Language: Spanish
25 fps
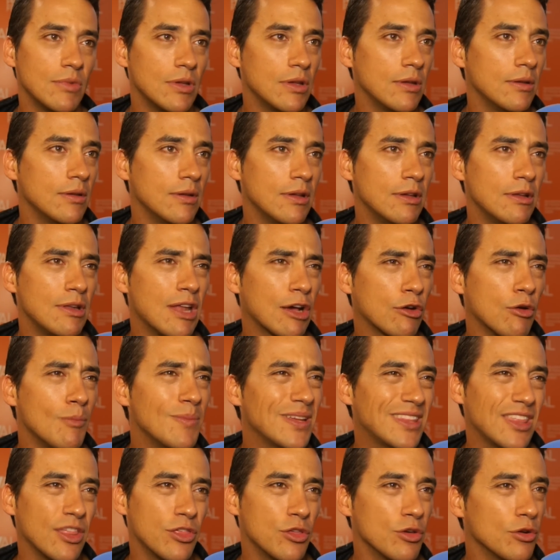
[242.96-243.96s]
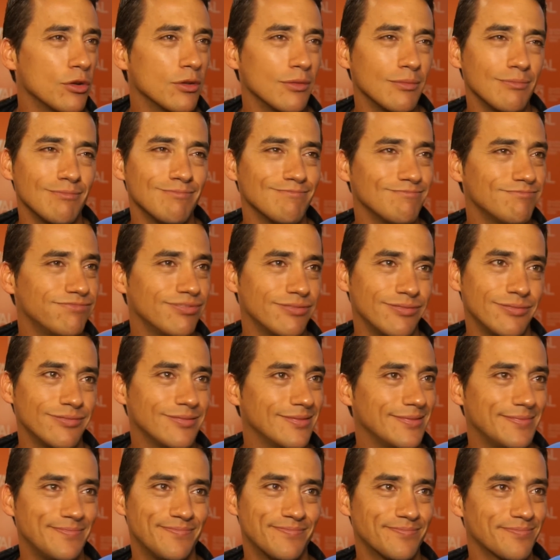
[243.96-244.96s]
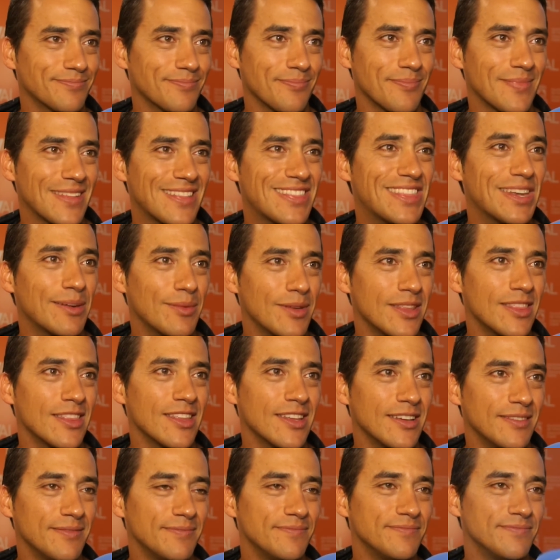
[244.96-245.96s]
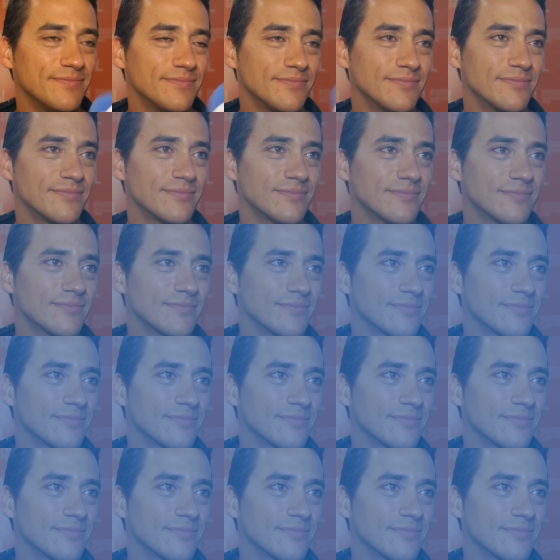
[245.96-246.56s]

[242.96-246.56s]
y una competición tremenda. Vale,